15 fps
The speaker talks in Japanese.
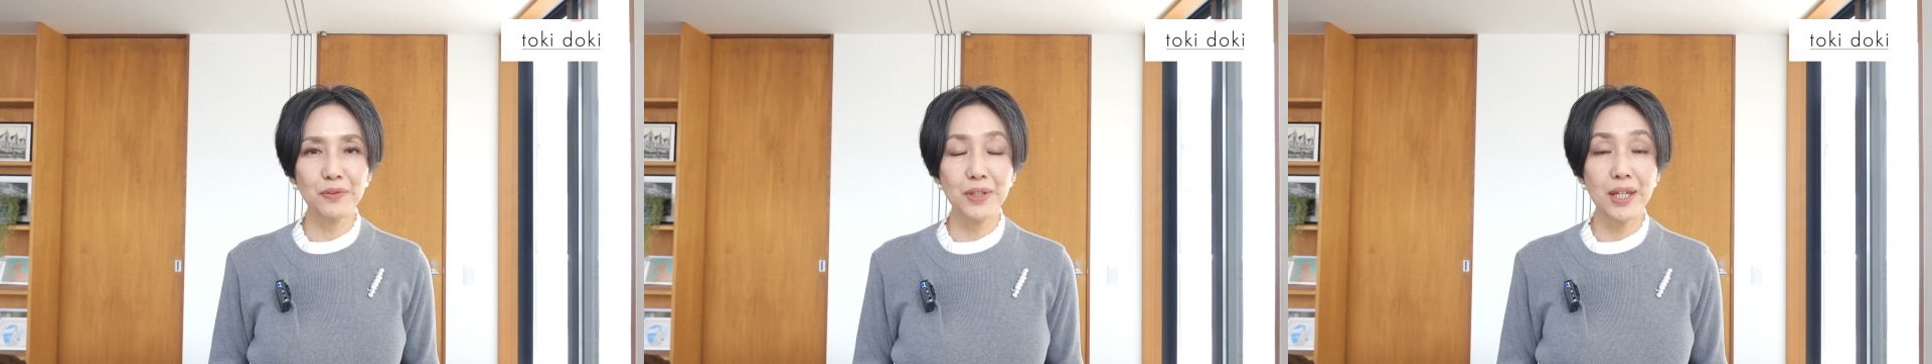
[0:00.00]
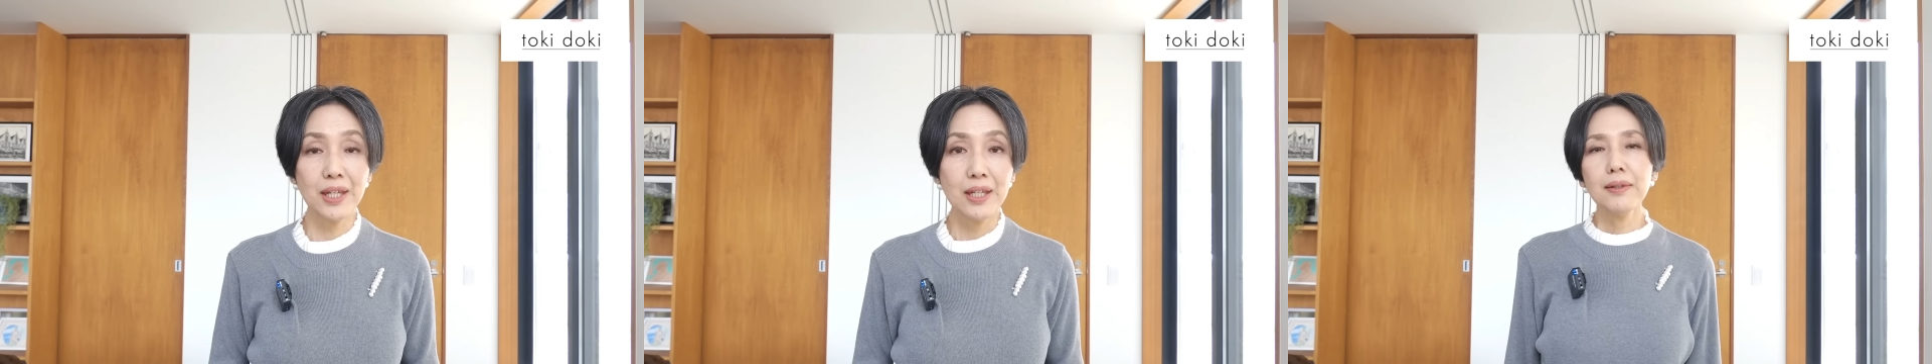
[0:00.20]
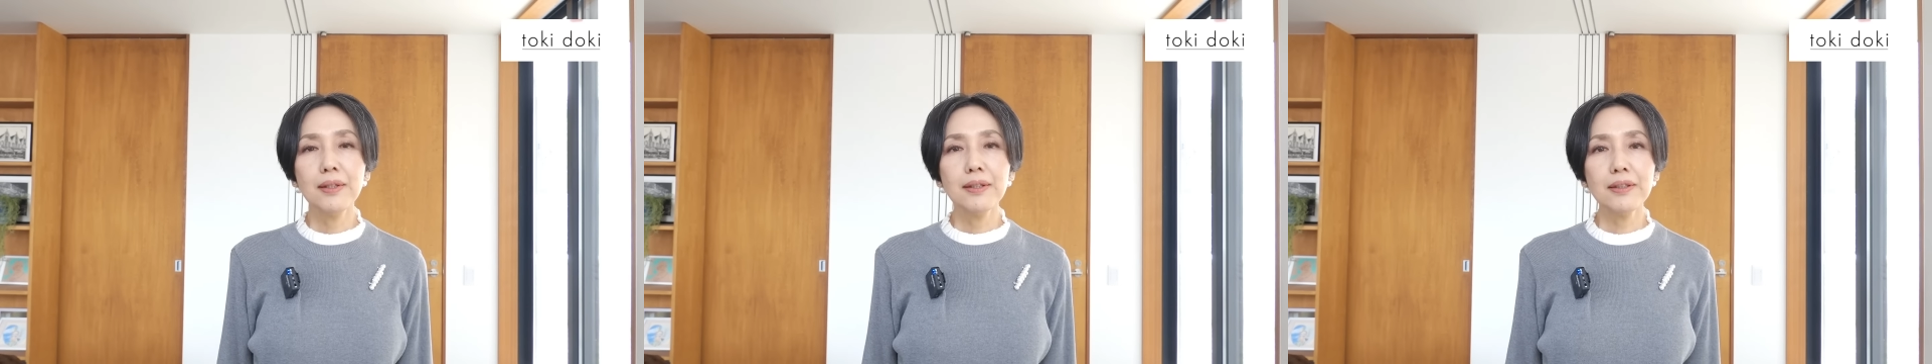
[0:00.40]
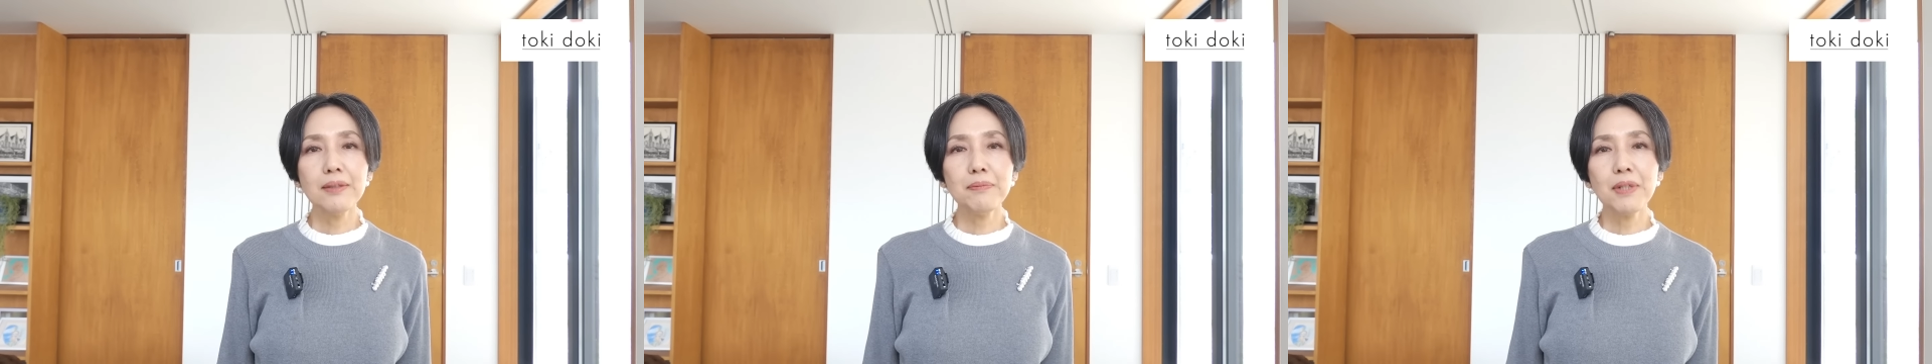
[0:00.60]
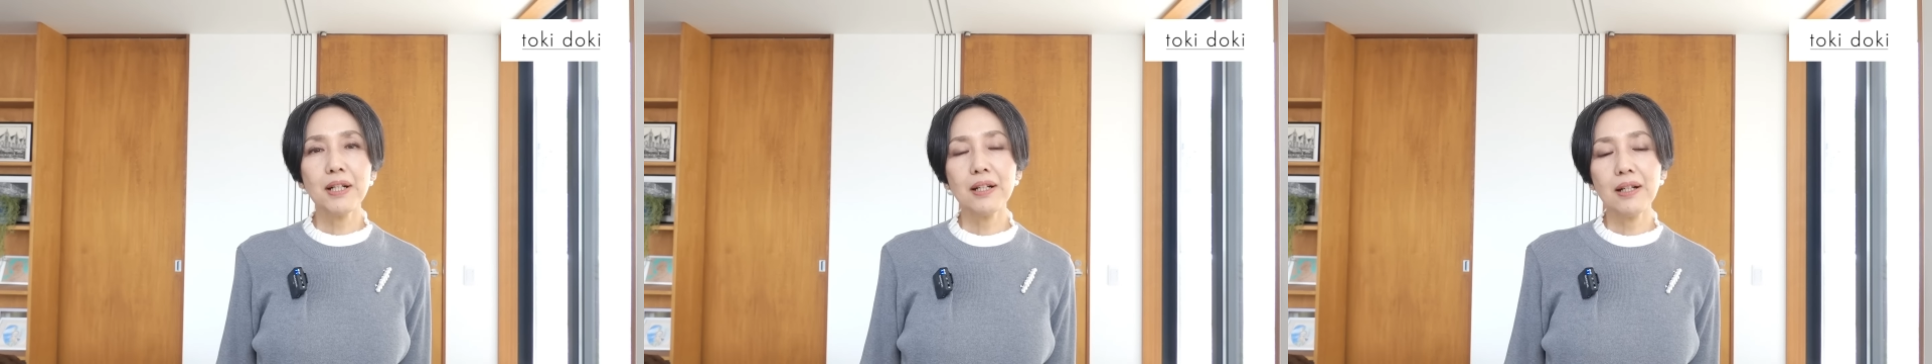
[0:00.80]
で
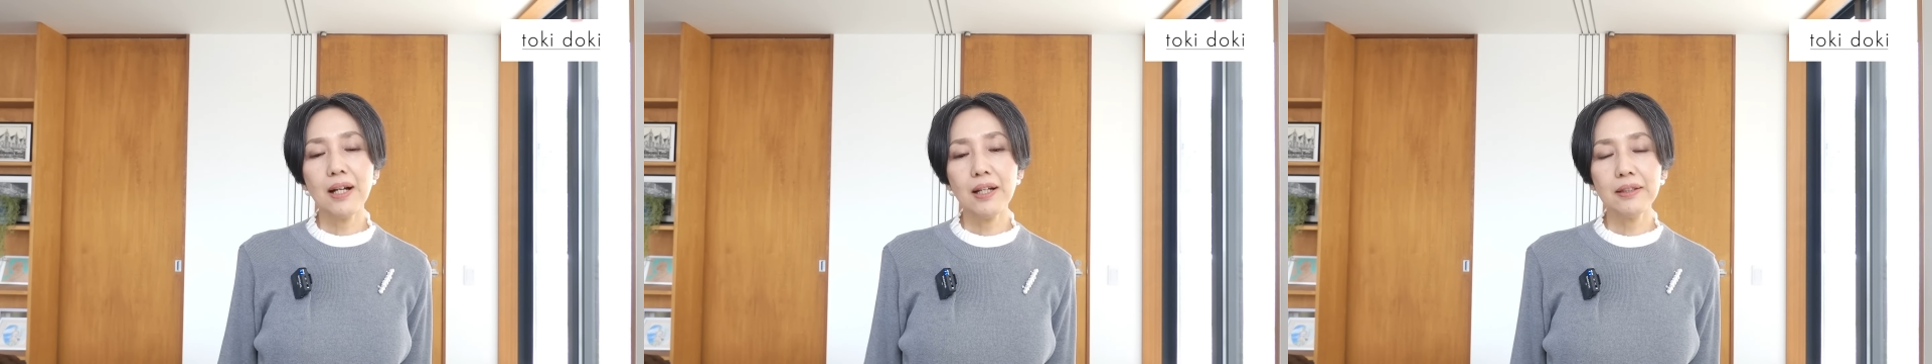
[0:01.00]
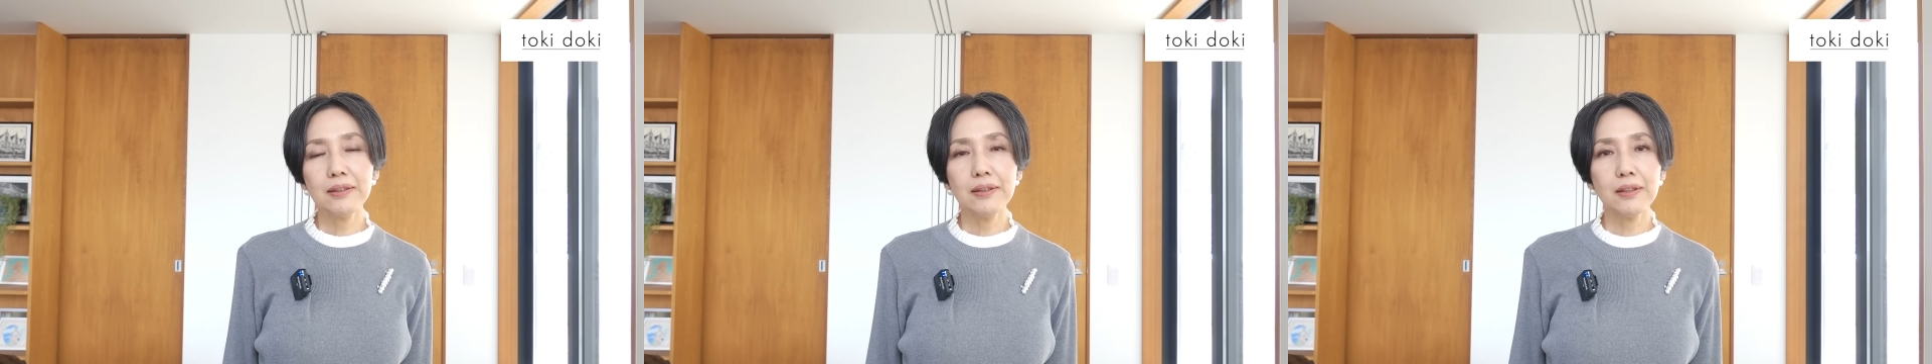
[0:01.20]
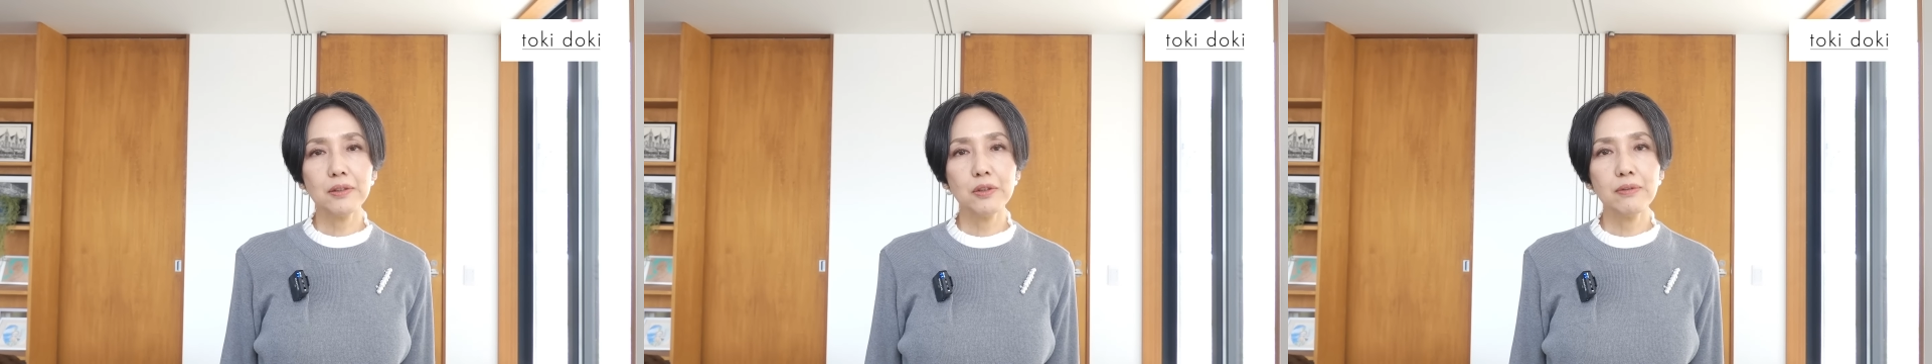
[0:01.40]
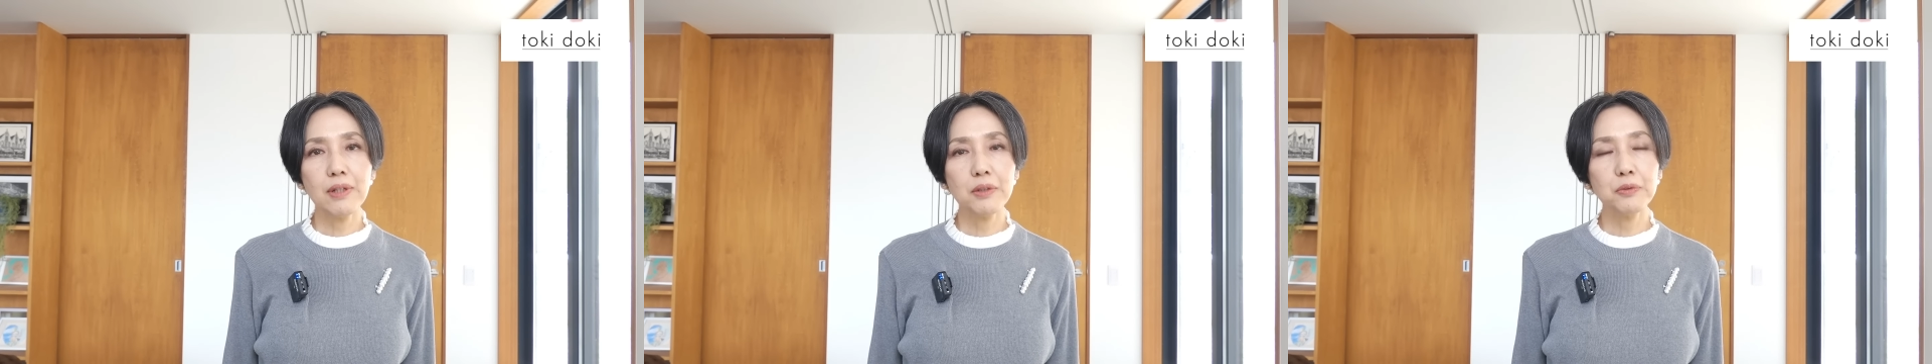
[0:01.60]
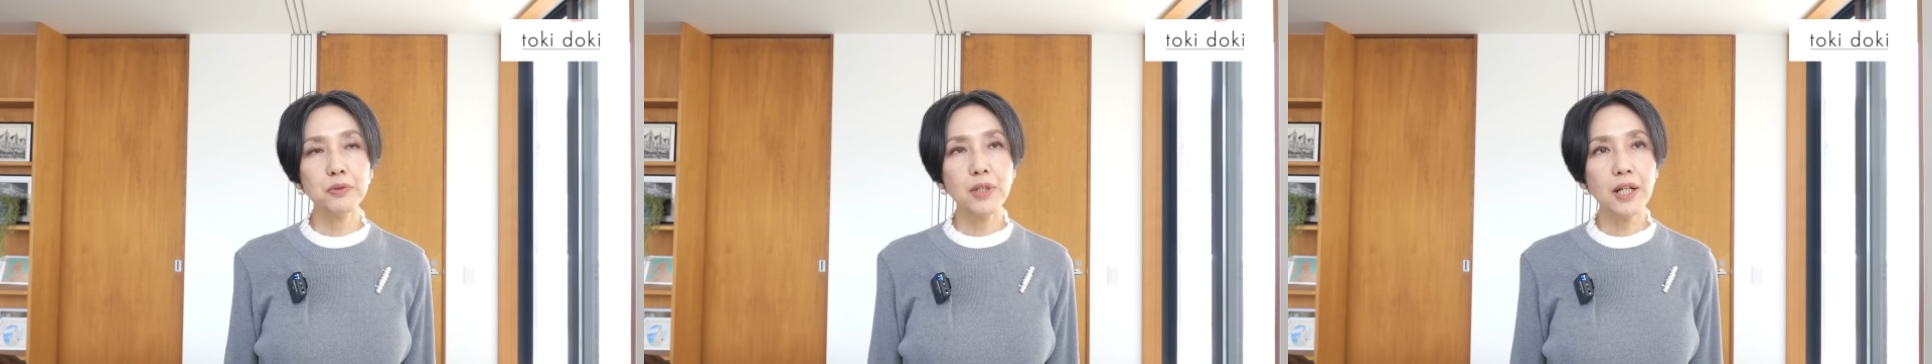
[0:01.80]
今履いているの
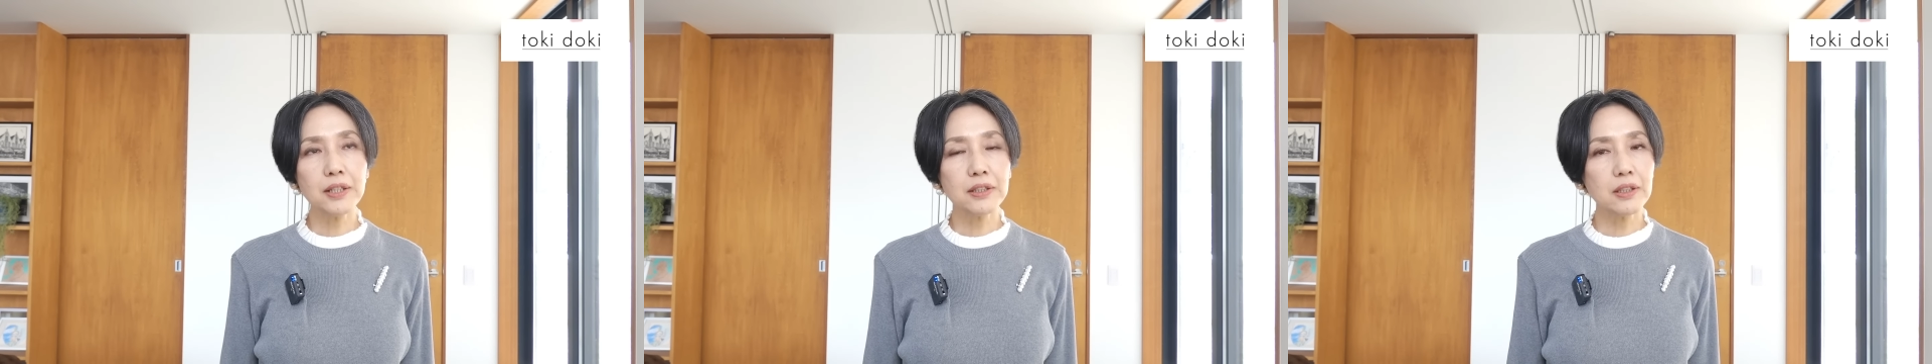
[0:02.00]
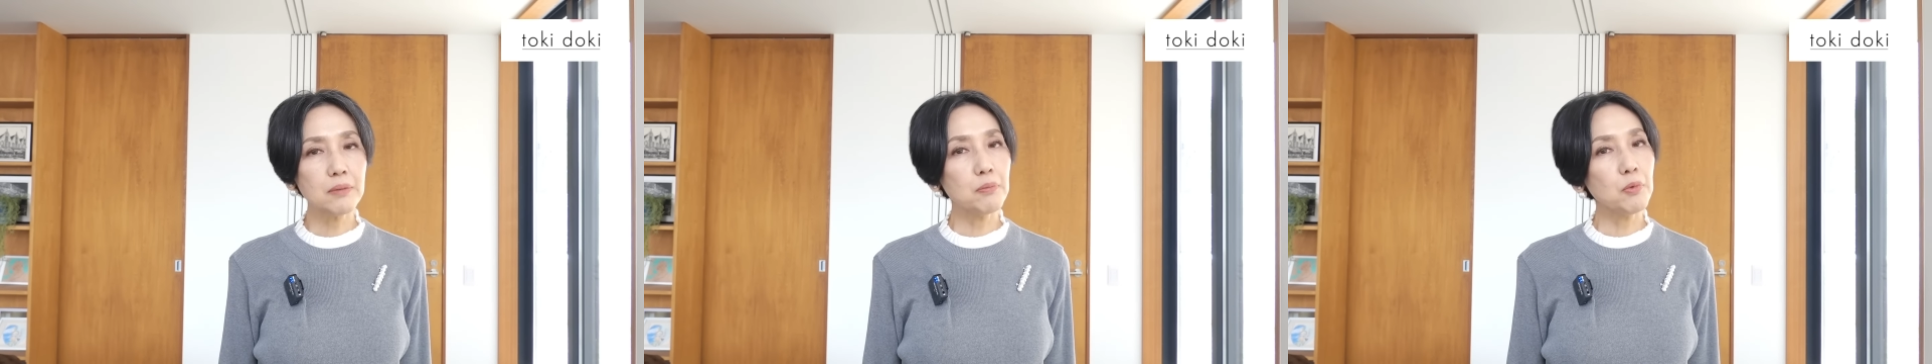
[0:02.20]
は裏起